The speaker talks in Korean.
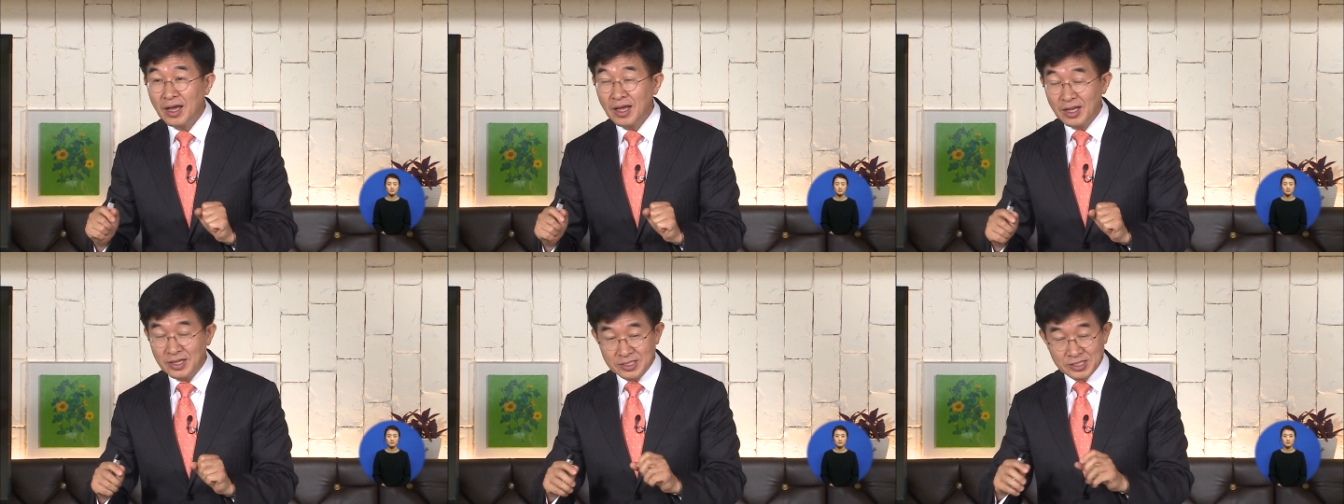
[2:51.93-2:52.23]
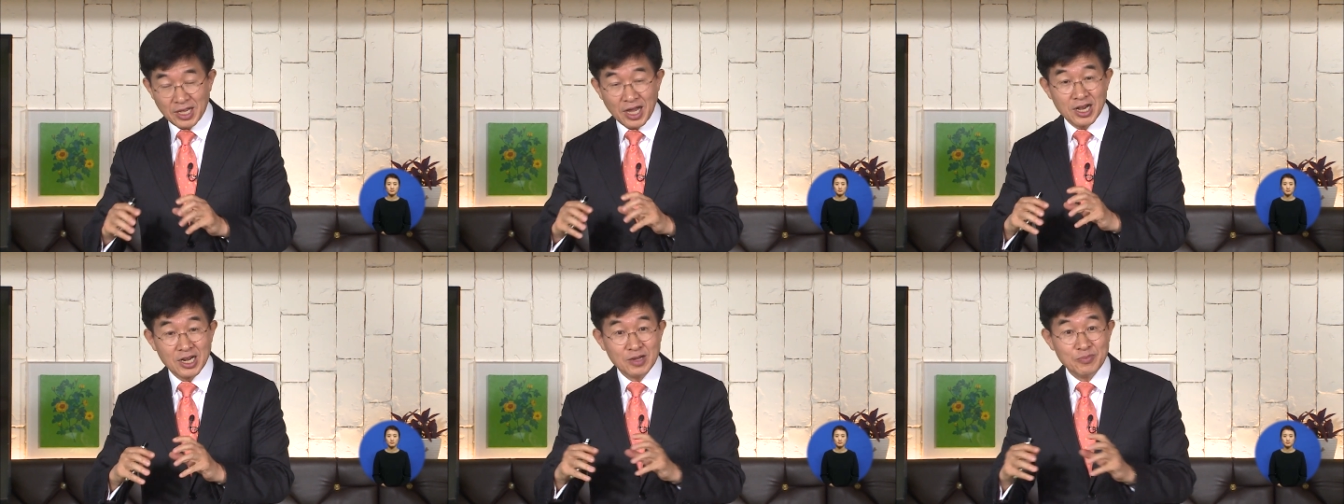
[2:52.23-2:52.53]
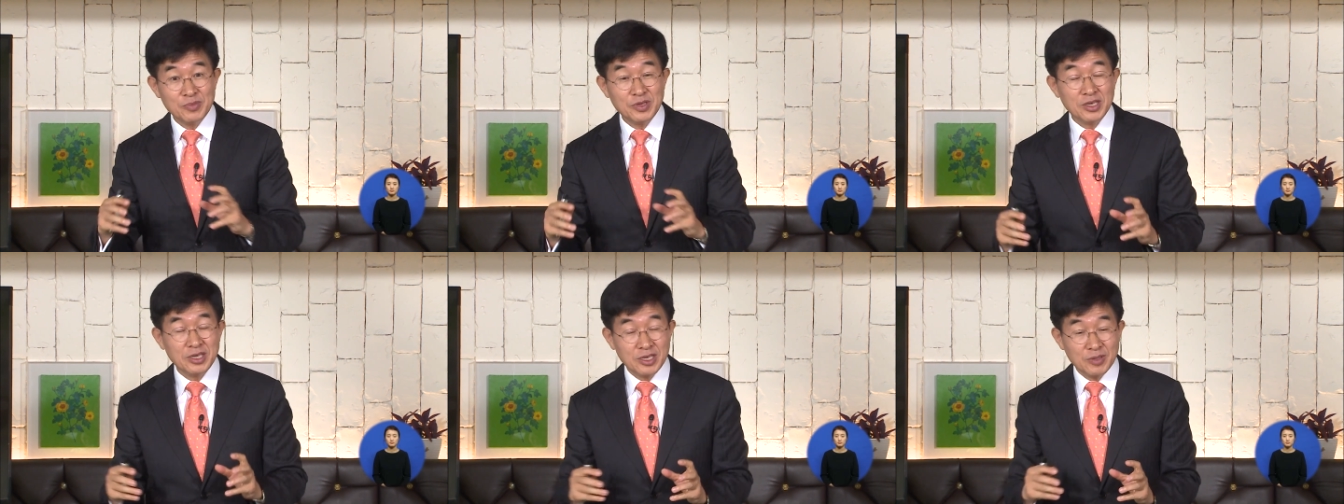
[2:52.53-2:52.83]

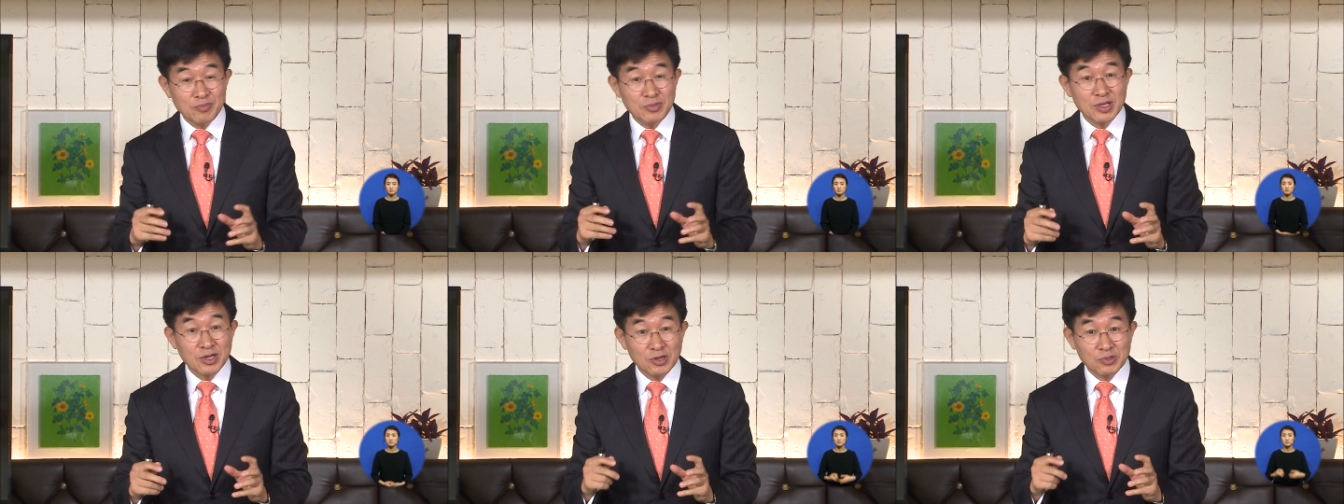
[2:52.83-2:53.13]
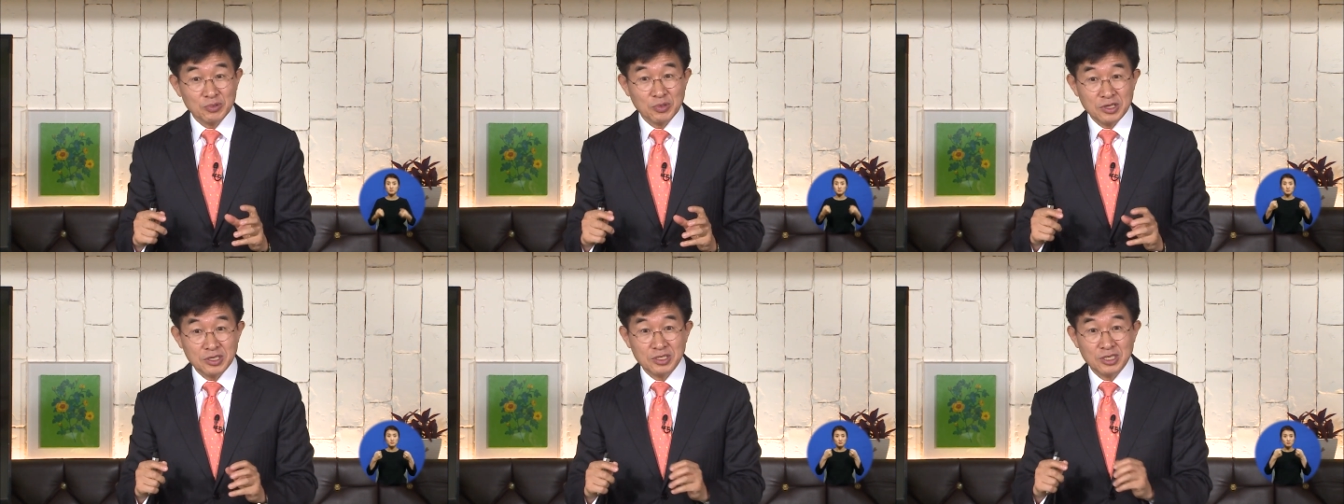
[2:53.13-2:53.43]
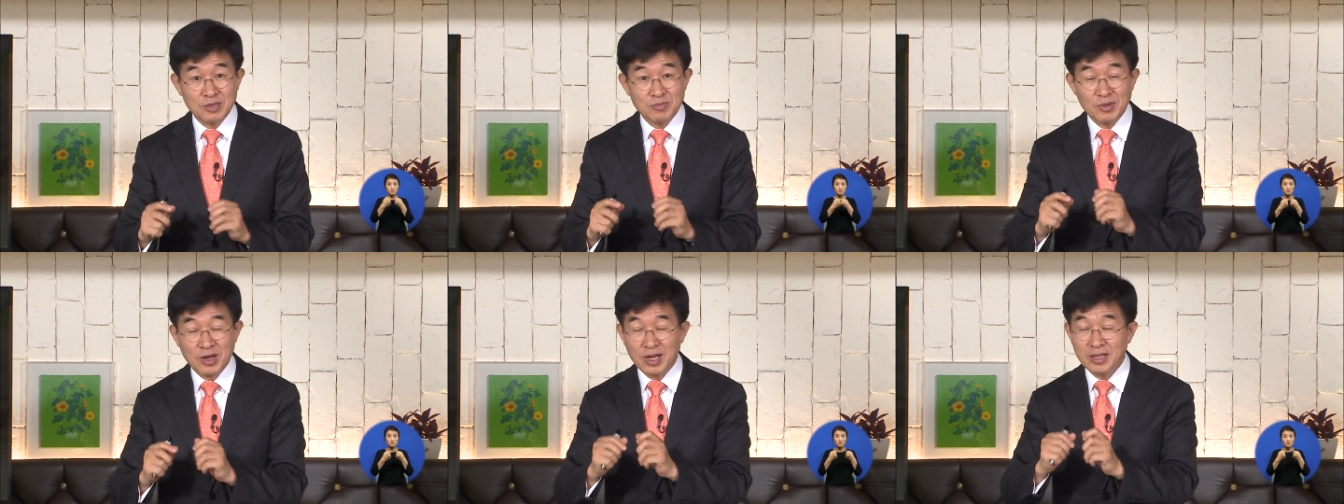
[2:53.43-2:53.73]
삶이 힘든 것도
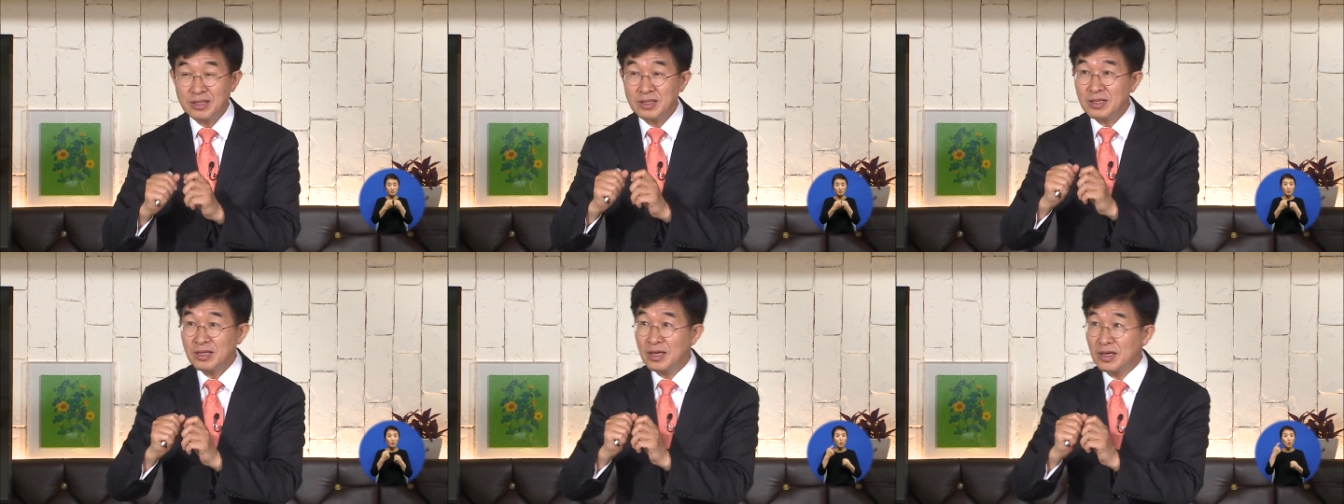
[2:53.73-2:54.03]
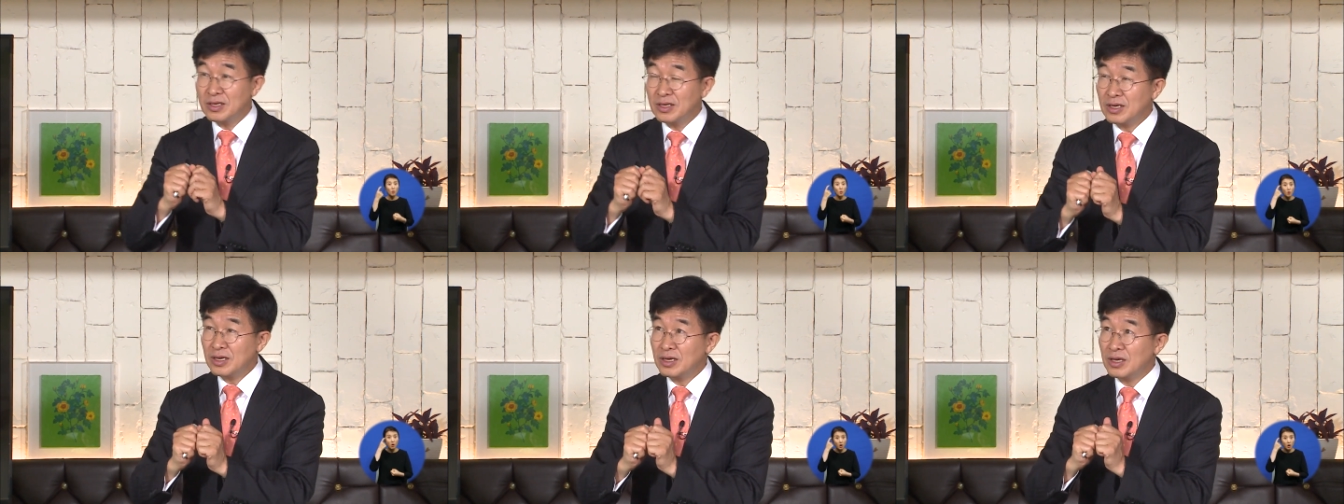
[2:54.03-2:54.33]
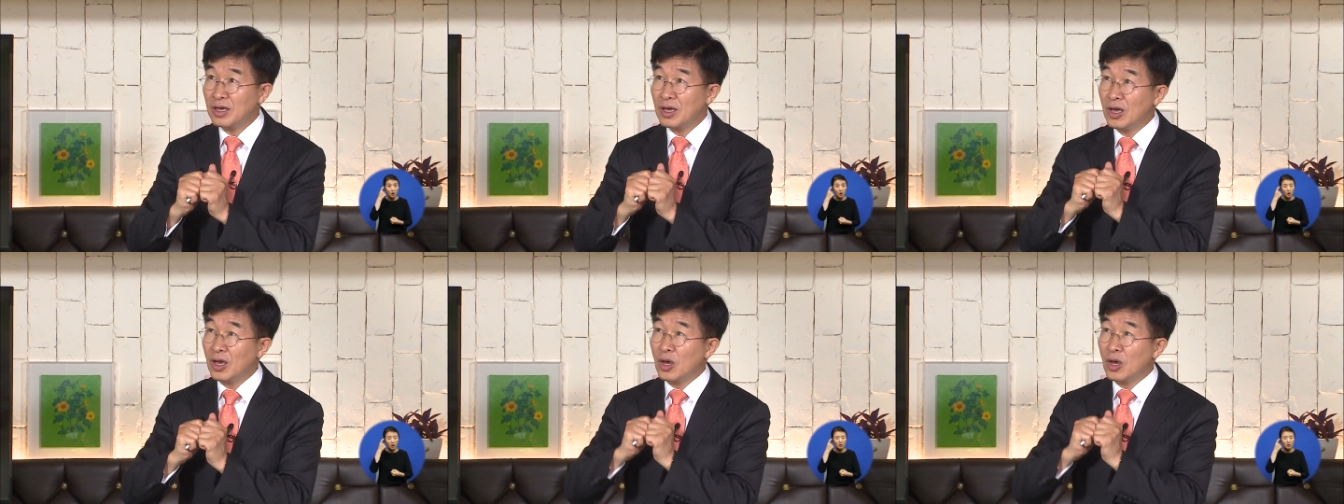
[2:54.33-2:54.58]
있지만 예,